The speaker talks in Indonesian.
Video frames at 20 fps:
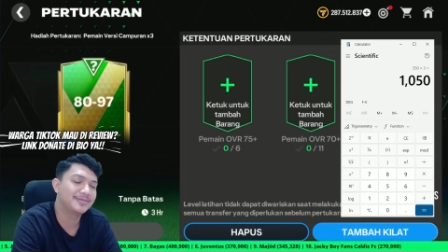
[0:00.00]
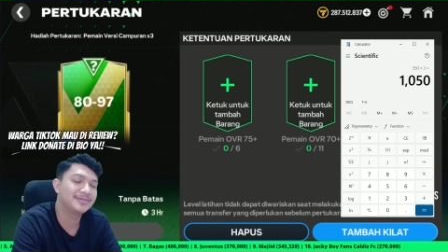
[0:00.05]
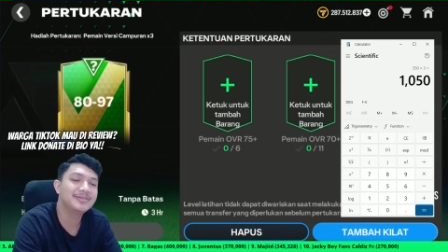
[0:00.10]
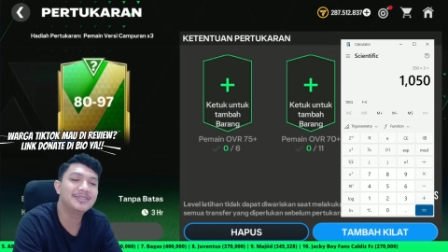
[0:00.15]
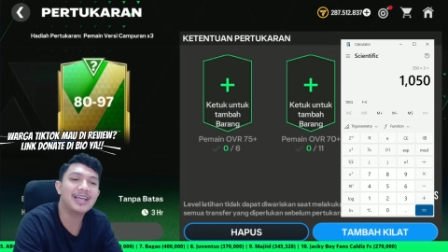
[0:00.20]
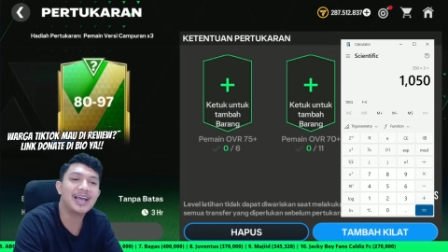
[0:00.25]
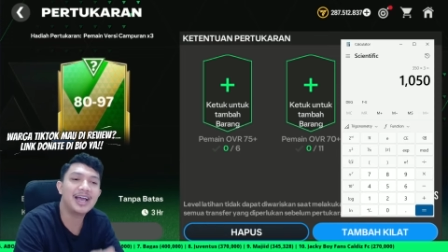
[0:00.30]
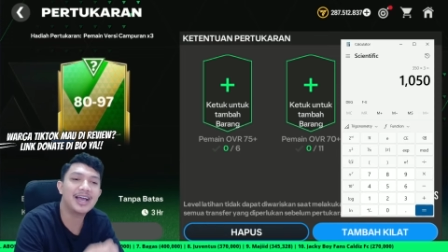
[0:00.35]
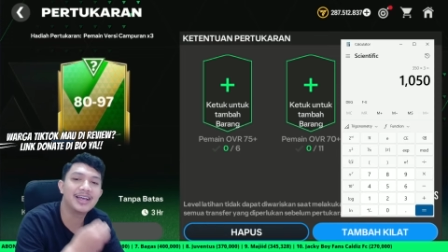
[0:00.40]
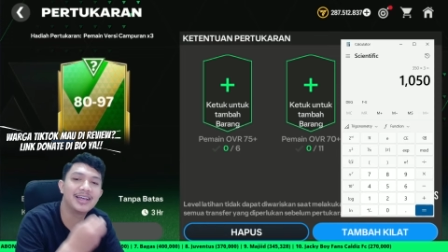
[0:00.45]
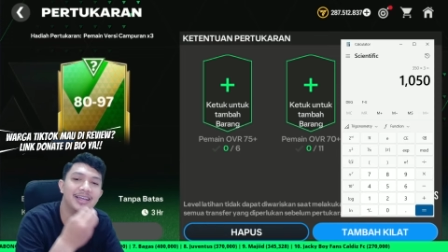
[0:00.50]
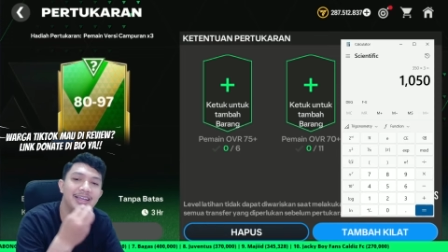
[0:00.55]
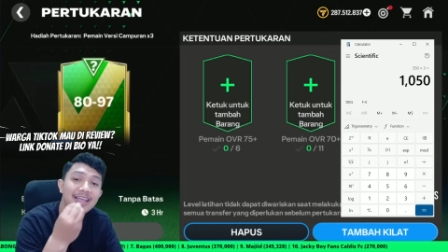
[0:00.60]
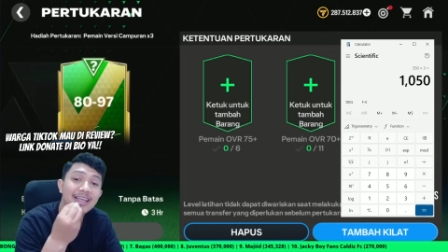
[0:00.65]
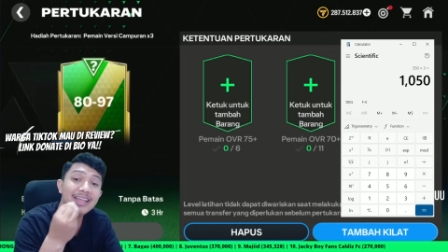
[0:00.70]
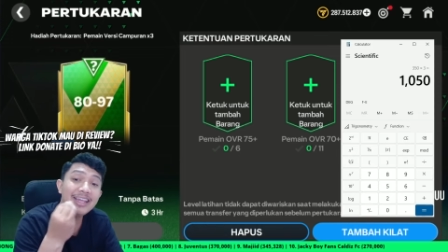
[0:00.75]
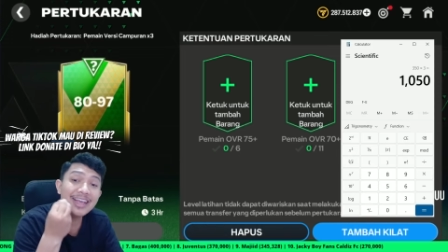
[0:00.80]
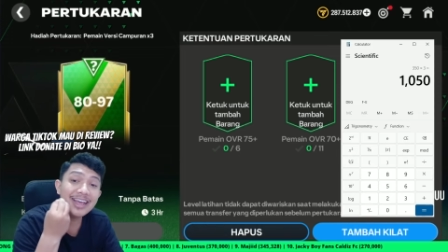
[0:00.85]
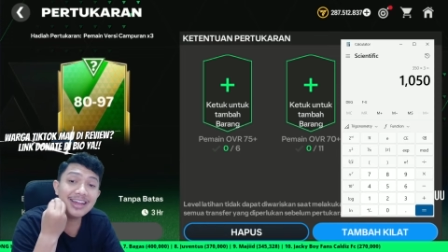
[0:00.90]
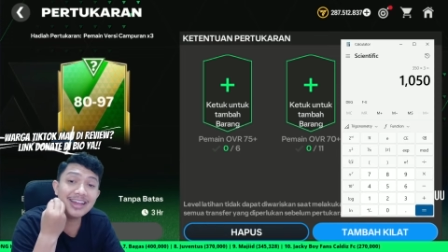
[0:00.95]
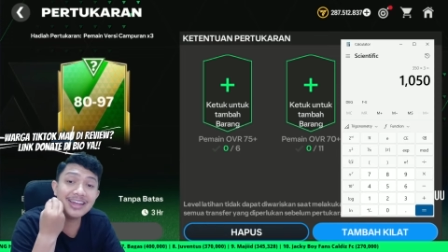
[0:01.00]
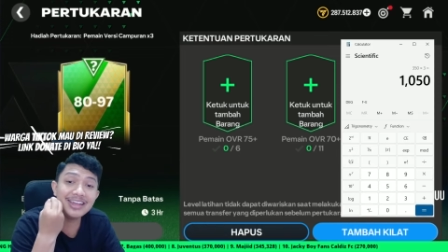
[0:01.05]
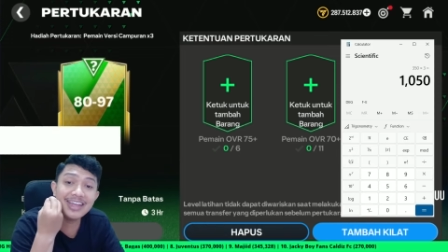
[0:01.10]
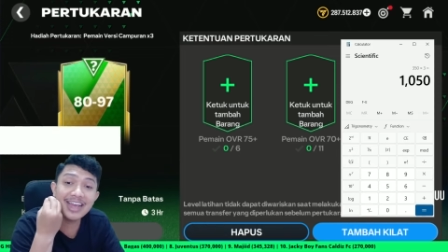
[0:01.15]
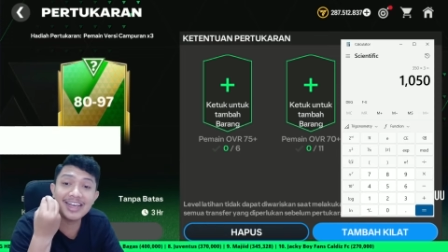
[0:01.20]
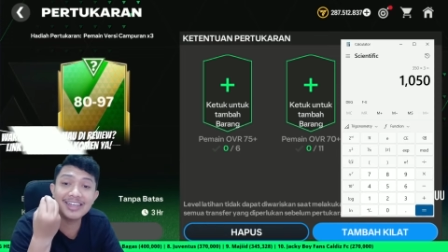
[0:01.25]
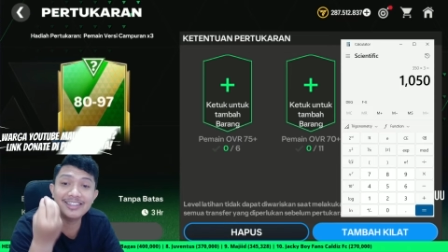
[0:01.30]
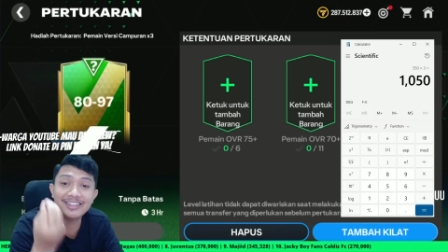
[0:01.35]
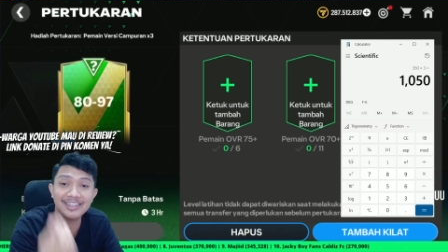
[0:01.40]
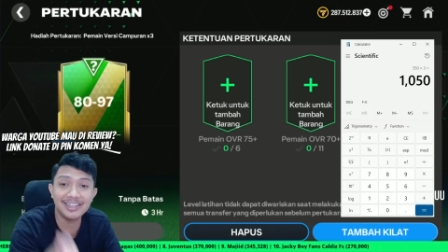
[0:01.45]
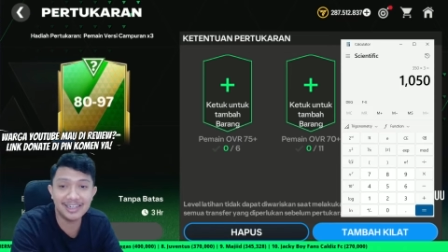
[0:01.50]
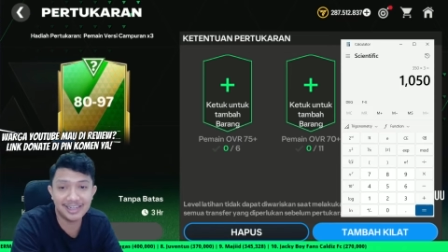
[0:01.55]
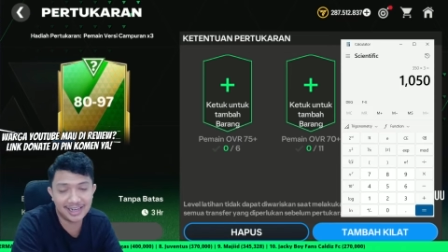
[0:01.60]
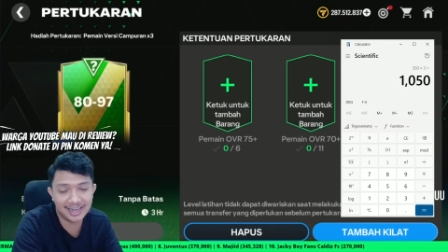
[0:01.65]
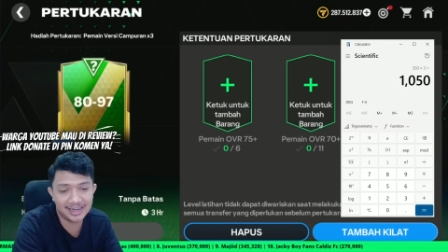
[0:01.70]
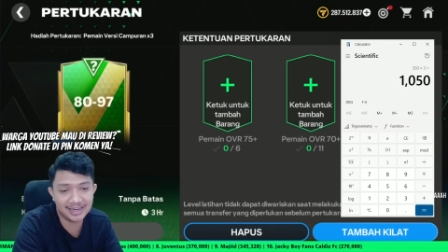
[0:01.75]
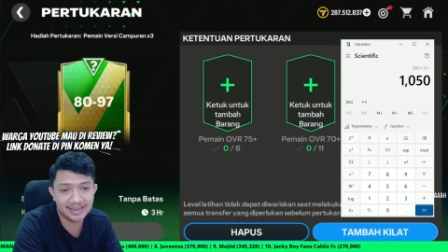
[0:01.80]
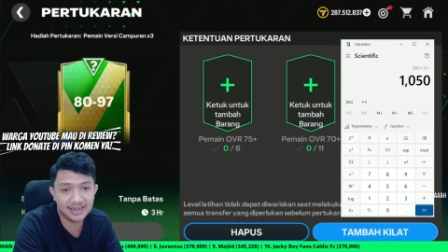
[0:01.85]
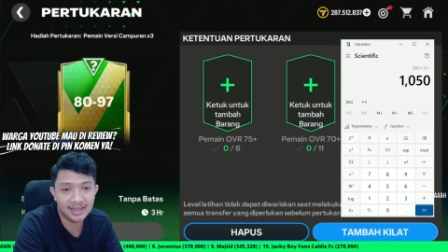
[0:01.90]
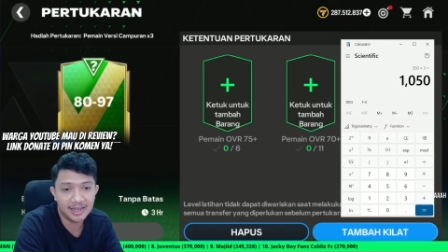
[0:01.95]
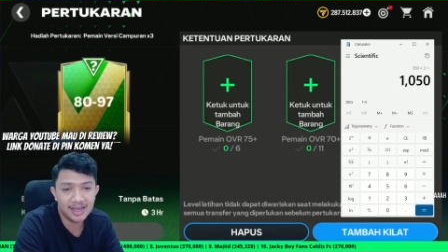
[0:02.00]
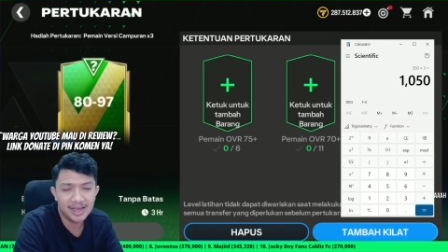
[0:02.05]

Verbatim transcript: nah ini kan yang dihasilkan